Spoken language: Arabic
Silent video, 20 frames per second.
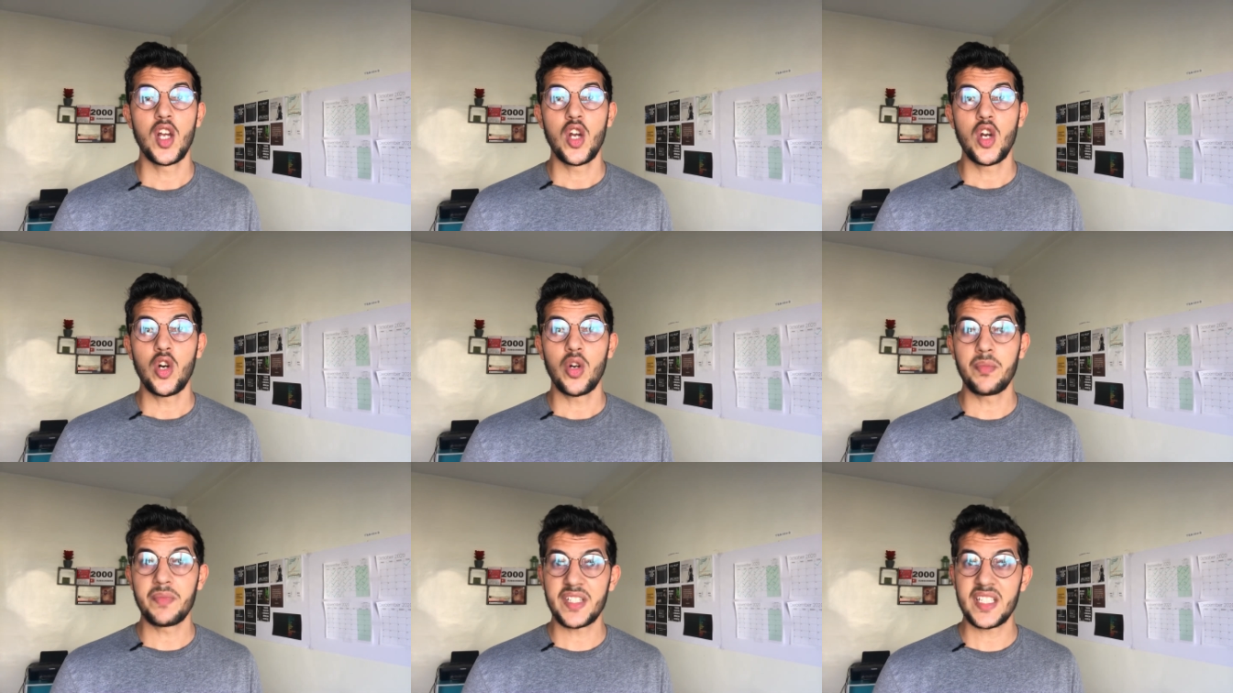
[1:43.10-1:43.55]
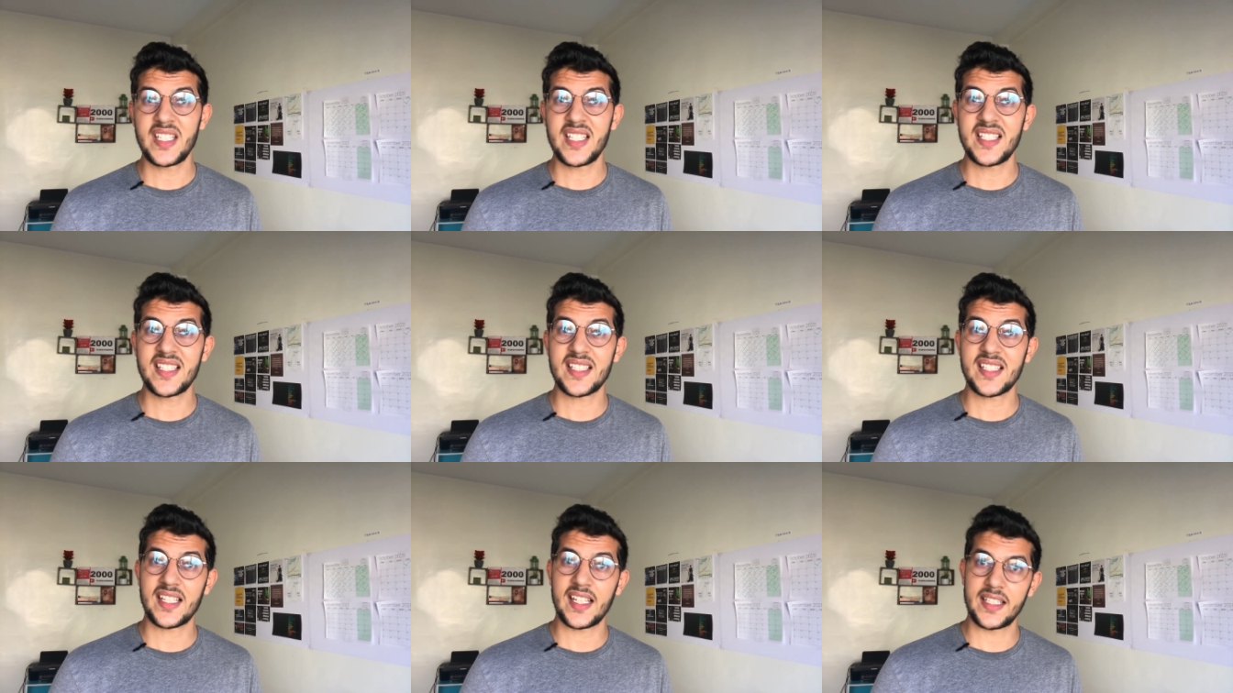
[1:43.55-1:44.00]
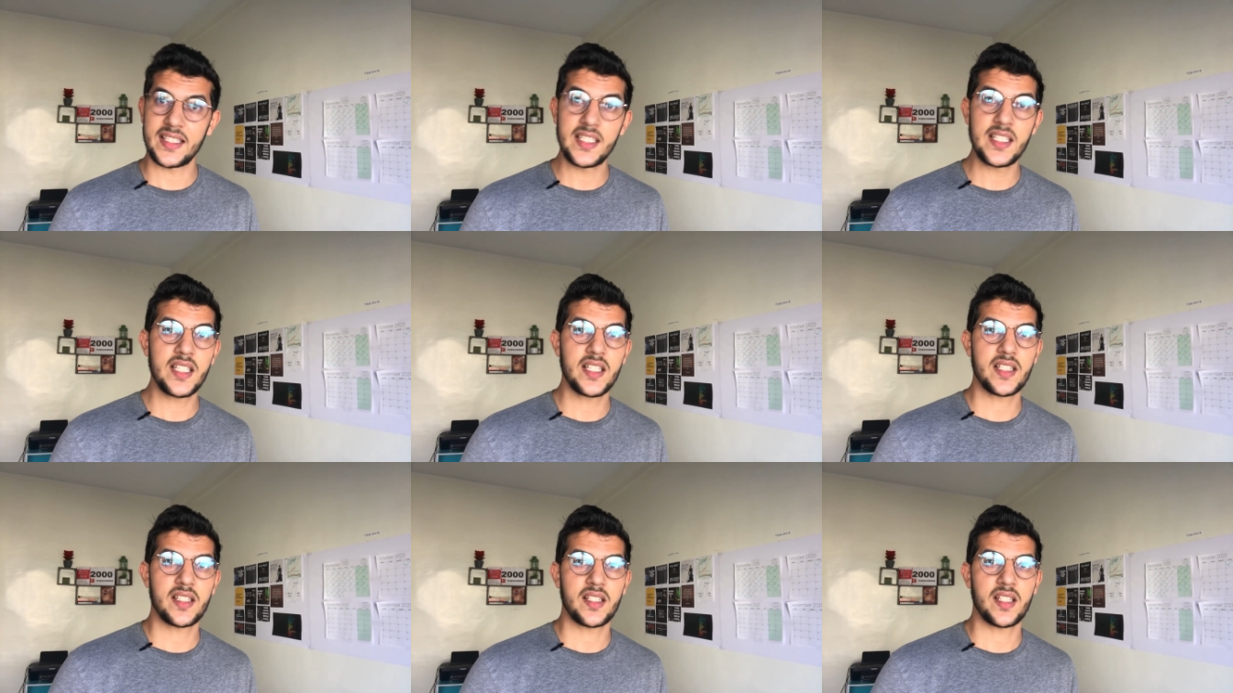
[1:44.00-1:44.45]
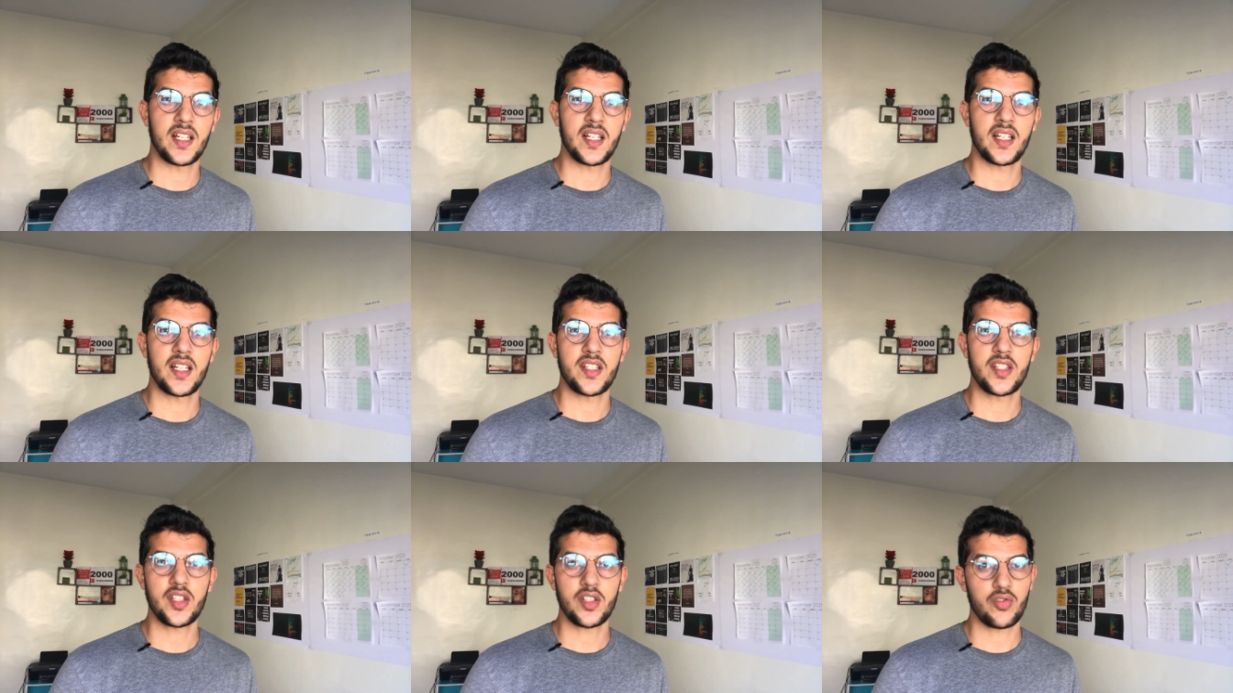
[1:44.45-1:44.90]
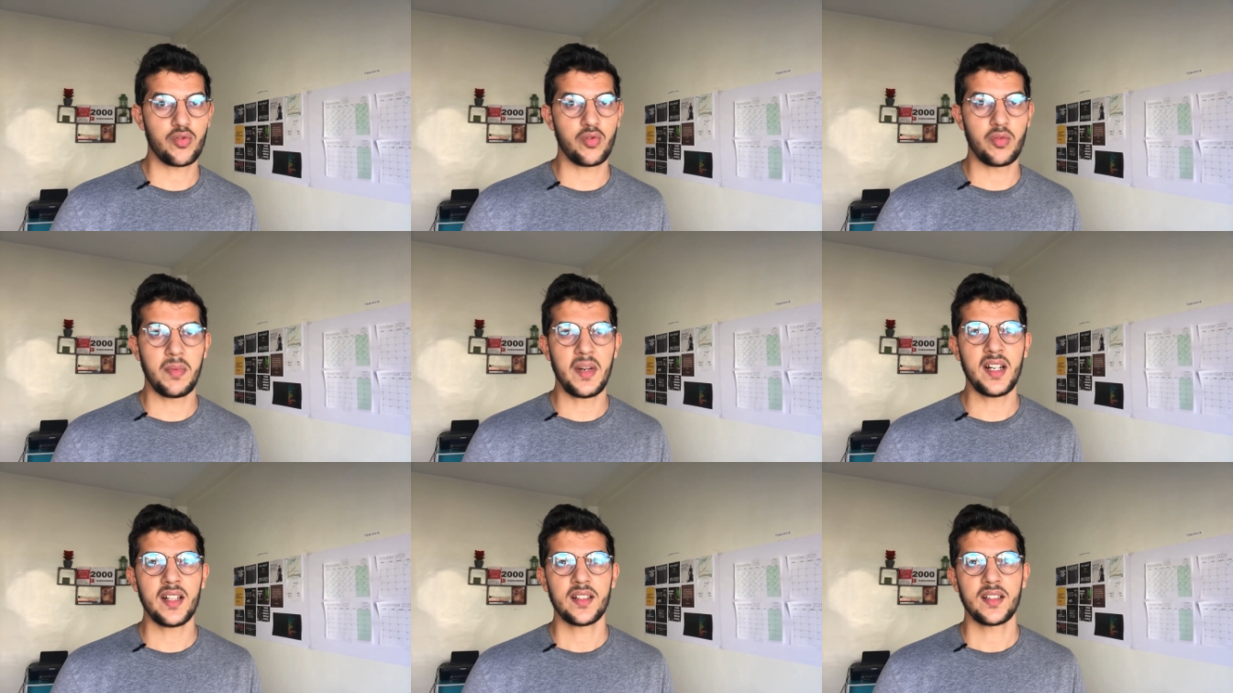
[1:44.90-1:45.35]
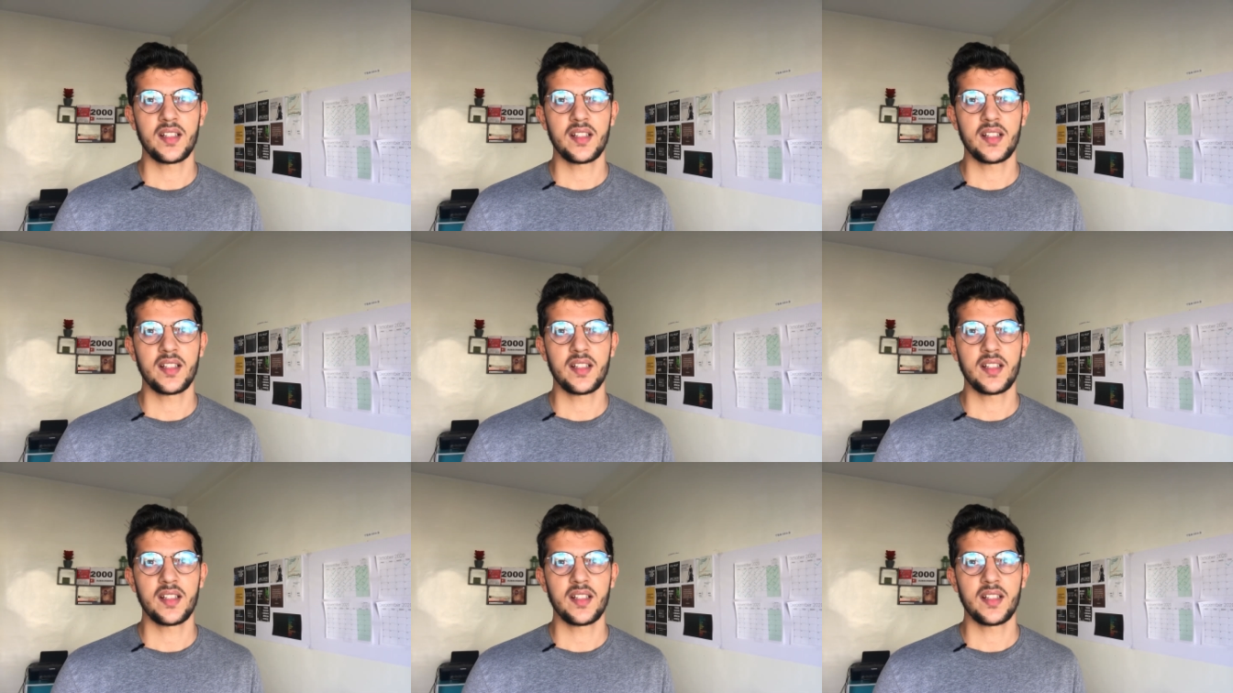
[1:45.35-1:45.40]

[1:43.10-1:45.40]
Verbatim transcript: ومشيت خديت آه، شي كتوبه